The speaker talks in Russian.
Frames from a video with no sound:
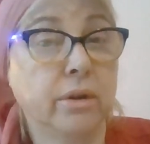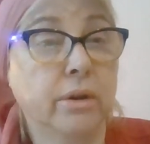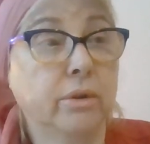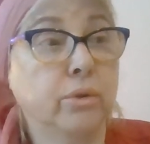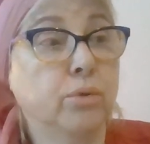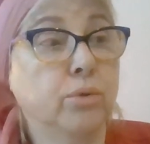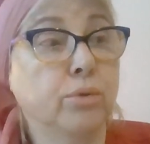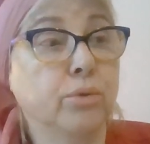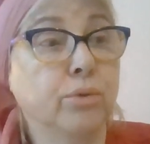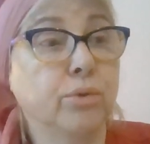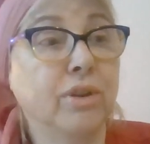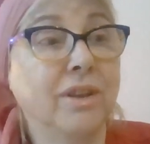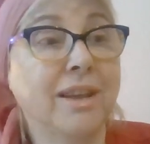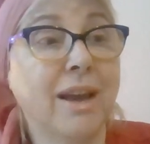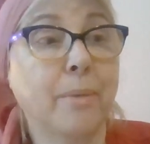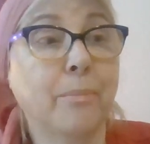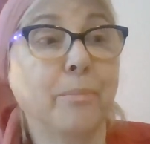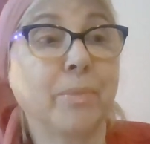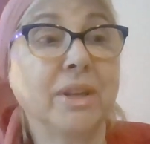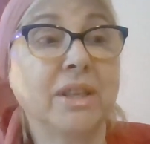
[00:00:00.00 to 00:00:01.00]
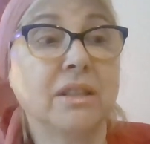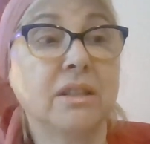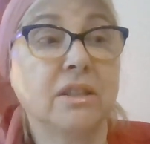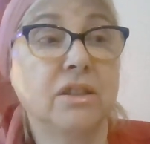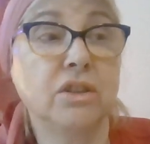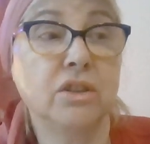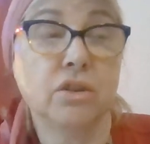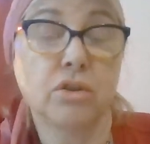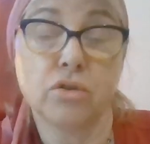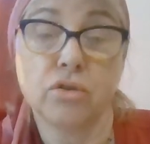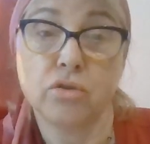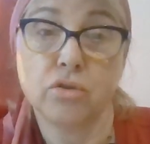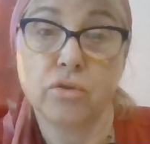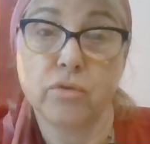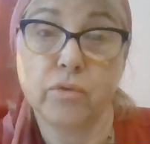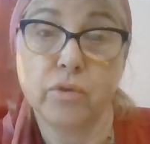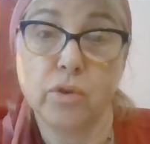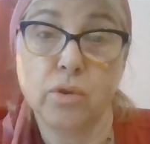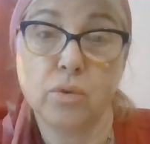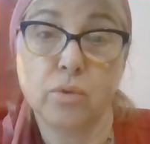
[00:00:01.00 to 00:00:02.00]
которую я
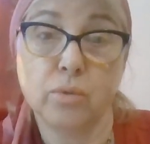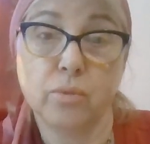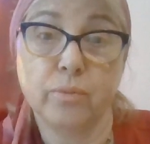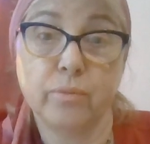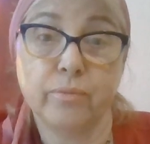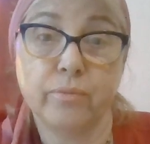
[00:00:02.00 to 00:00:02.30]
поддерживаю.